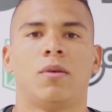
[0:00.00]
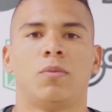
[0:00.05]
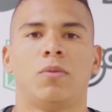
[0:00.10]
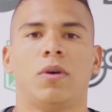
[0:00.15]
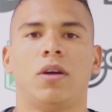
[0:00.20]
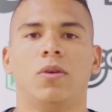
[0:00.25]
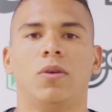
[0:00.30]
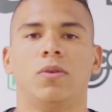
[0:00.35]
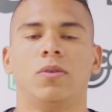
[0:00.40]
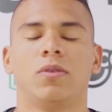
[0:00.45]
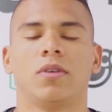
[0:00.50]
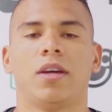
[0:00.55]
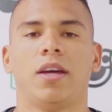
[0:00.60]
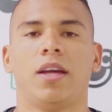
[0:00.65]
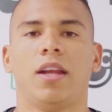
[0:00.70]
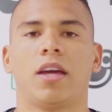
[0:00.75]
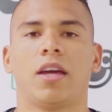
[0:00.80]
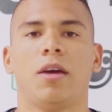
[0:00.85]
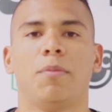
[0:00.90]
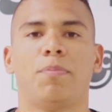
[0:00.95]
Bueno,
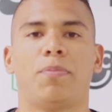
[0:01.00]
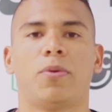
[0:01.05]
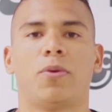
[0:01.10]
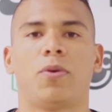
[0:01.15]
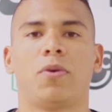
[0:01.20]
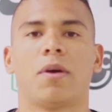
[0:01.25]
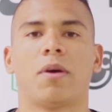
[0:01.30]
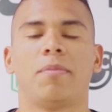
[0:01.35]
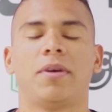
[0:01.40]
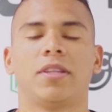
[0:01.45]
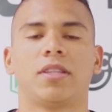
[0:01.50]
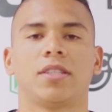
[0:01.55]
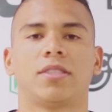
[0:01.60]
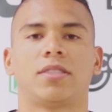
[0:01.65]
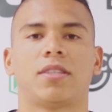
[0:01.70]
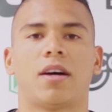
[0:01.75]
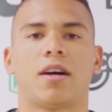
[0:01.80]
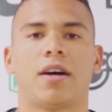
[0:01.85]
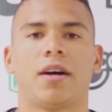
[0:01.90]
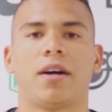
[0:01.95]
el equipo obviamente
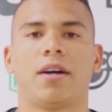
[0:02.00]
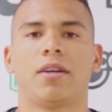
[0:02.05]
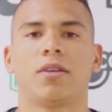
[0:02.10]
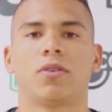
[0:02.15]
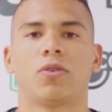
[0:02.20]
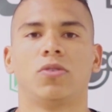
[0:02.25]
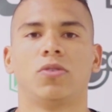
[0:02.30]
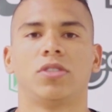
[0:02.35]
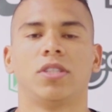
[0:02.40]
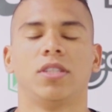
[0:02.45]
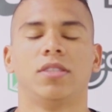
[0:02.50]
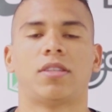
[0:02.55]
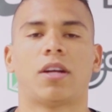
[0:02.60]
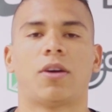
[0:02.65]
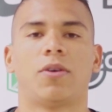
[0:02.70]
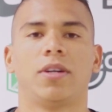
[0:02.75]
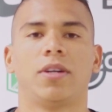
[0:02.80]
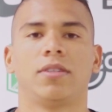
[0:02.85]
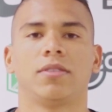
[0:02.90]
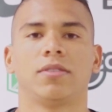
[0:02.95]
está
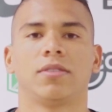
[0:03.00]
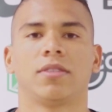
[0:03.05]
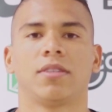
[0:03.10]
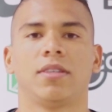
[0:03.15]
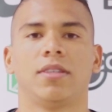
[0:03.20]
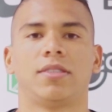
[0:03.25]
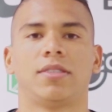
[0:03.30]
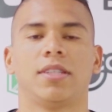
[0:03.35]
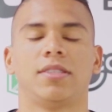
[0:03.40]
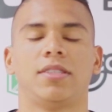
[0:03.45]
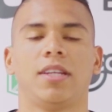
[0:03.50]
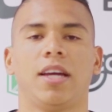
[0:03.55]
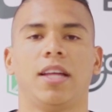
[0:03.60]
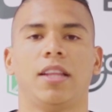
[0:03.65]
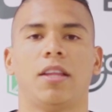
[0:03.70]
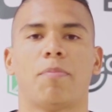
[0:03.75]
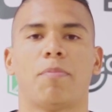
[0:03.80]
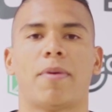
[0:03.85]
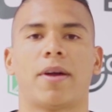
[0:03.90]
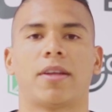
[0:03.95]
concentrado en este
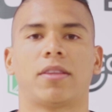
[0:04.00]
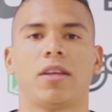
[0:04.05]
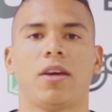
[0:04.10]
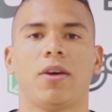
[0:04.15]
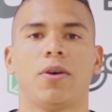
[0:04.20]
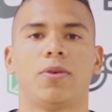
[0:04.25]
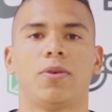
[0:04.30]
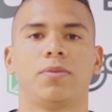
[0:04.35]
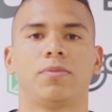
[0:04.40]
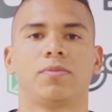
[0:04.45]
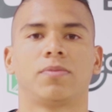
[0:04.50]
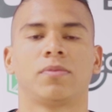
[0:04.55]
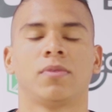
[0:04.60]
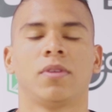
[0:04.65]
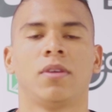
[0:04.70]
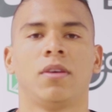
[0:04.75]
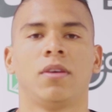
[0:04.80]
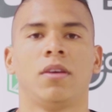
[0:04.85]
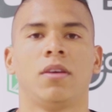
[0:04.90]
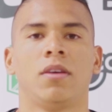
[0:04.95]
siguiente partido.
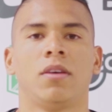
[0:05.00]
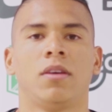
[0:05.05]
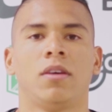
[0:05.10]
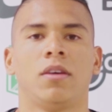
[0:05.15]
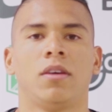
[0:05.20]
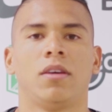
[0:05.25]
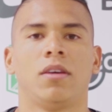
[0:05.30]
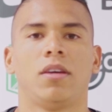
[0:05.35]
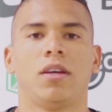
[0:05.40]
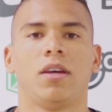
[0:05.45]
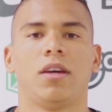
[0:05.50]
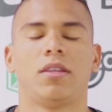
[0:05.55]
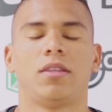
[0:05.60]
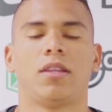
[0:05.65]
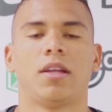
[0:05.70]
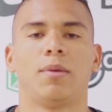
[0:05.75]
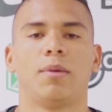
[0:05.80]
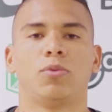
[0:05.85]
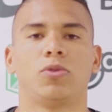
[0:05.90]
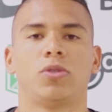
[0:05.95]
Eh,
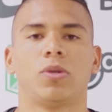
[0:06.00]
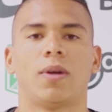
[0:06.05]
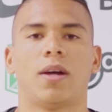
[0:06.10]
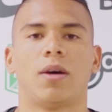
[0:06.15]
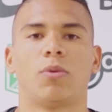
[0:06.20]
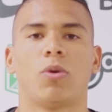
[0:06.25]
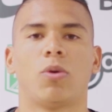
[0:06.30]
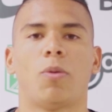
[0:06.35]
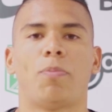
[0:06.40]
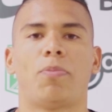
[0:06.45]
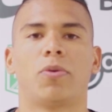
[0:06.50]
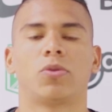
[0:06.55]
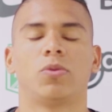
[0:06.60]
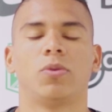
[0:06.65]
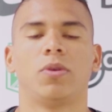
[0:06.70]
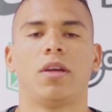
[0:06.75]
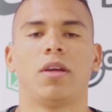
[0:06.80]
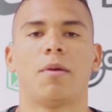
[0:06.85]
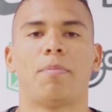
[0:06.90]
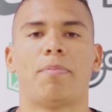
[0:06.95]
tenemos una nueva
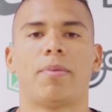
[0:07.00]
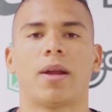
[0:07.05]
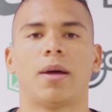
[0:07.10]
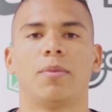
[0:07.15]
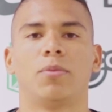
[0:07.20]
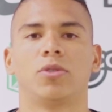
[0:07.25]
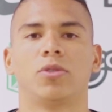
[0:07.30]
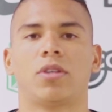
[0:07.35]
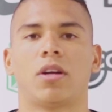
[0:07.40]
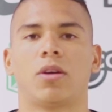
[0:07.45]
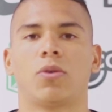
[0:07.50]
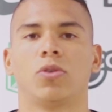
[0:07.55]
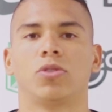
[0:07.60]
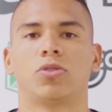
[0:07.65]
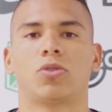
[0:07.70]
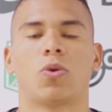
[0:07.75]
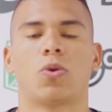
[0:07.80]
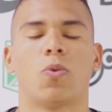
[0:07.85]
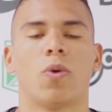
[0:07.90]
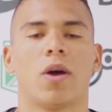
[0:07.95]
oportunidad para demostrar
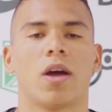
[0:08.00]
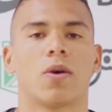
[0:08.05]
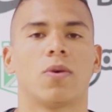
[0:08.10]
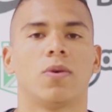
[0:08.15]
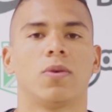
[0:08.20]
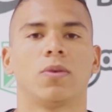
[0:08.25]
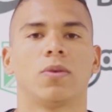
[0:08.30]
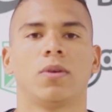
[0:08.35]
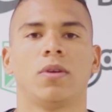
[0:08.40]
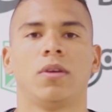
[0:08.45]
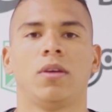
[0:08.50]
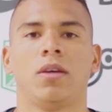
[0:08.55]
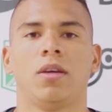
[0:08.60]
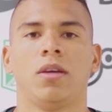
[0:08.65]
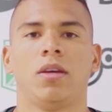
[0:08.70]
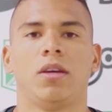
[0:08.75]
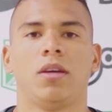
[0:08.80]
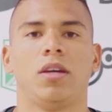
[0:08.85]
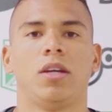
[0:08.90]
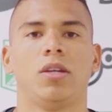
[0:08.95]
nuestro juego
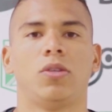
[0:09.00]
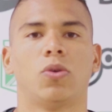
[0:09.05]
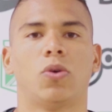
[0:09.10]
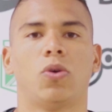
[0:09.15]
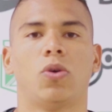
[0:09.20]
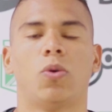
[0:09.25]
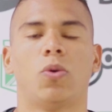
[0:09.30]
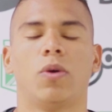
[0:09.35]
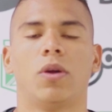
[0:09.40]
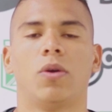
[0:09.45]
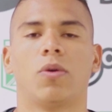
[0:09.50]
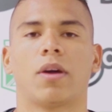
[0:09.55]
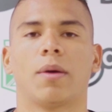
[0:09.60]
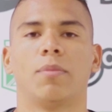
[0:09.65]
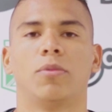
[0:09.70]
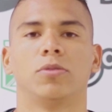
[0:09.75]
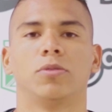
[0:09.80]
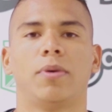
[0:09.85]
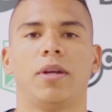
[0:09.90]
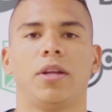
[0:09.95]
y todo lo bueno que
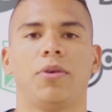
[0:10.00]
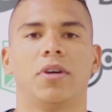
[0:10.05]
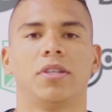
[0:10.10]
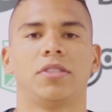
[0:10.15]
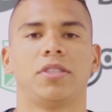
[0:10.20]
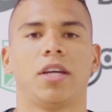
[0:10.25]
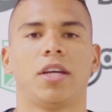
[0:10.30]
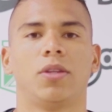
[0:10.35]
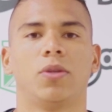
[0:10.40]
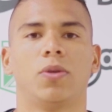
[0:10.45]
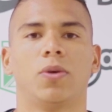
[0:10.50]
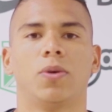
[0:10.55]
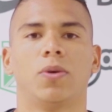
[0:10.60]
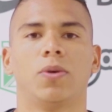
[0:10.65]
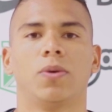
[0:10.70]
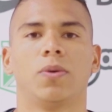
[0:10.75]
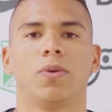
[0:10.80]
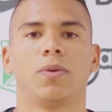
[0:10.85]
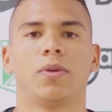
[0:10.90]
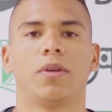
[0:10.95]
hemos venido
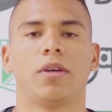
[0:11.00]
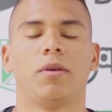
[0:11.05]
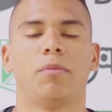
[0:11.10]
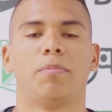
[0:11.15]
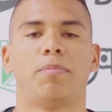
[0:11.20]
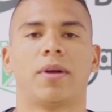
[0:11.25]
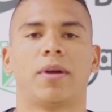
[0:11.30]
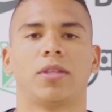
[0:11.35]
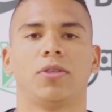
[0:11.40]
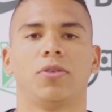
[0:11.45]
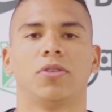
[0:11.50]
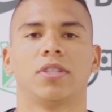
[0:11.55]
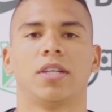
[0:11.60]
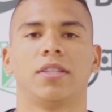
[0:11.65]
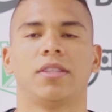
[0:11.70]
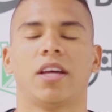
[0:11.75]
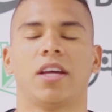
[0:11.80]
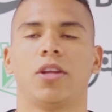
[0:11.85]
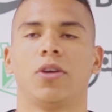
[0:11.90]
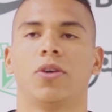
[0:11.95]
haciendo en partidos
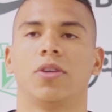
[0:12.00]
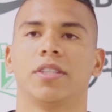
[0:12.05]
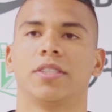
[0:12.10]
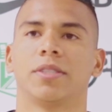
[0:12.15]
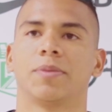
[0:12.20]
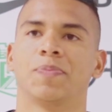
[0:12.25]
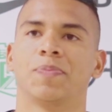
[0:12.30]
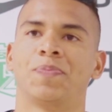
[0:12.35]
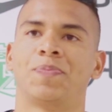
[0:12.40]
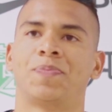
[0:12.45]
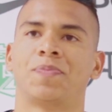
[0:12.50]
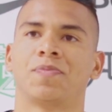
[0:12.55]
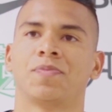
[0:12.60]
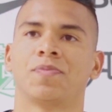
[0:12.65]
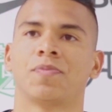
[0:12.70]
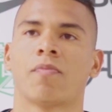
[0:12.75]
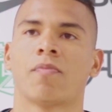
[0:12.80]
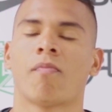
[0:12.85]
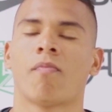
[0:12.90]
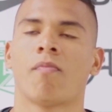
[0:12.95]
anteriores.
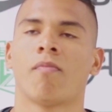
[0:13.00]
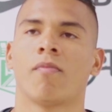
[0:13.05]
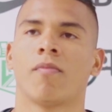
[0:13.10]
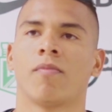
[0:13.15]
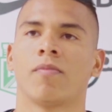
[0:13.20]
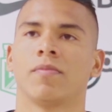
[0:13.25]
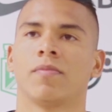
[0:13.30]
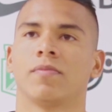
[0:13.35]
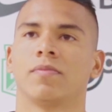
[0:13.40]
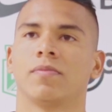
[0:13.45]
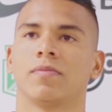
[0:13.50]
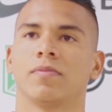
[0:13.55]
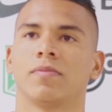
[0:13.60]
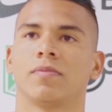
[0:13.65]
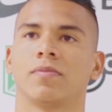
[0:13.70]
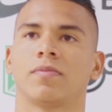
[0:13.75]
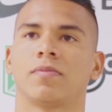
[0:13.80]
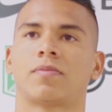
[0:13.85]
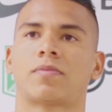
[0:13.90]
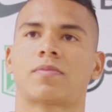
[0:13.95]
¿Qué
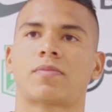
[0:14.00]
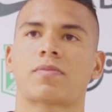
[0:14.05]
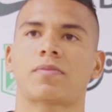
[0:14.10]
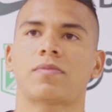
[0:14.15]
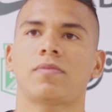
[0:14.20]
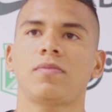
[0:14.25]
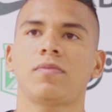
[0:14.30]
piensas de Melgar?